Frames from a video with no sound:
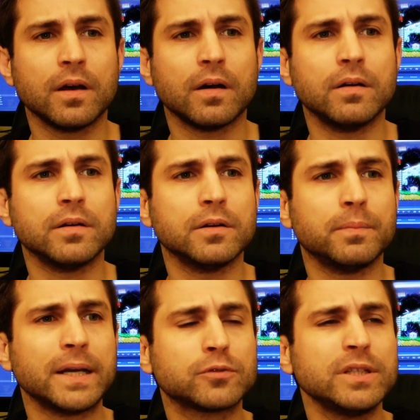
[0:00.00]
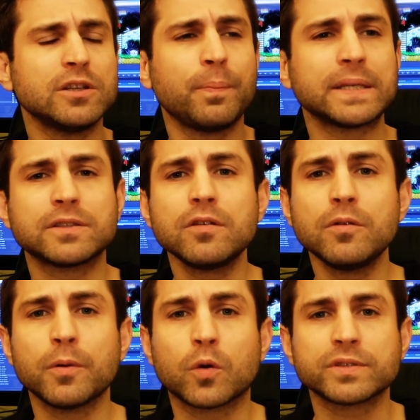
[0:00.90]
euh, bah, soit disant
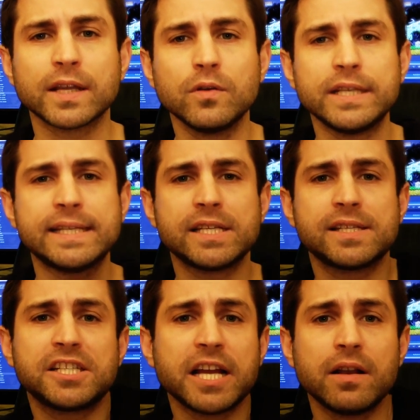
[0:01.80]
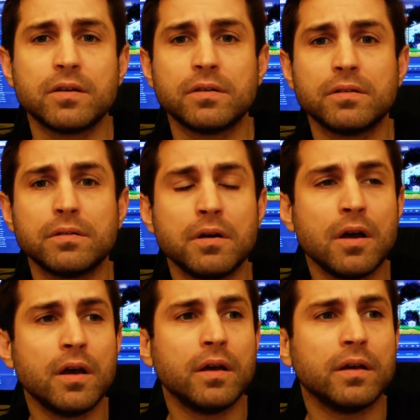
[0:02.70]
passant, concernant les échelles euh,
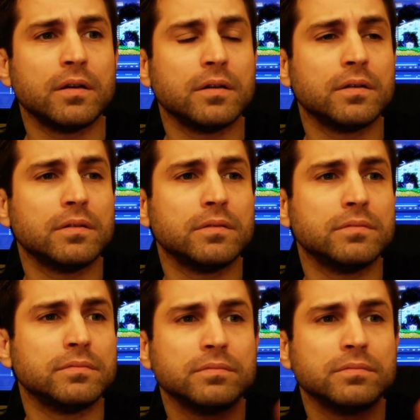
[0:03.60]
euh,